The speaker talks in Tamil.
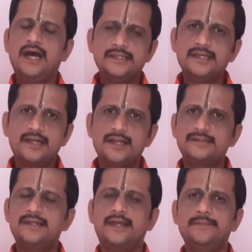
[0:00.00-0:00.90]
அந்த
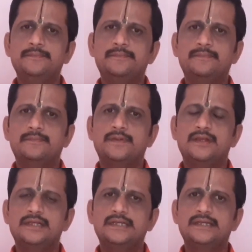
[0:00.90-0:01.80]
காலத்தில்
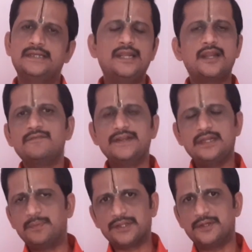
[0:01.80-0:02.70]
எல்லோரும்
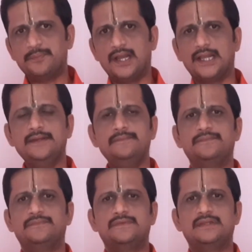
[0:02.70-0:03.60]
வீட்டில் பிறந்திருப்பாங்க
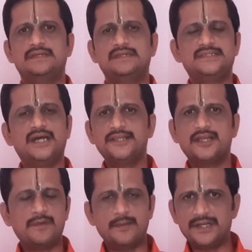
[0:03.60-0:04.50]

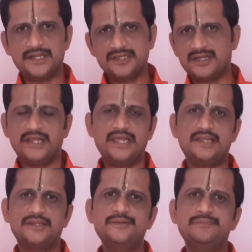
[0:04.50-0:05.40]
ஜாதகம் அப்படின்றது
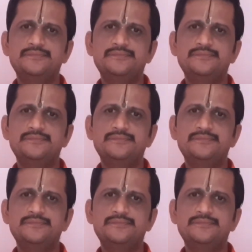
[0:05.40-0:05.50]
கிடையாது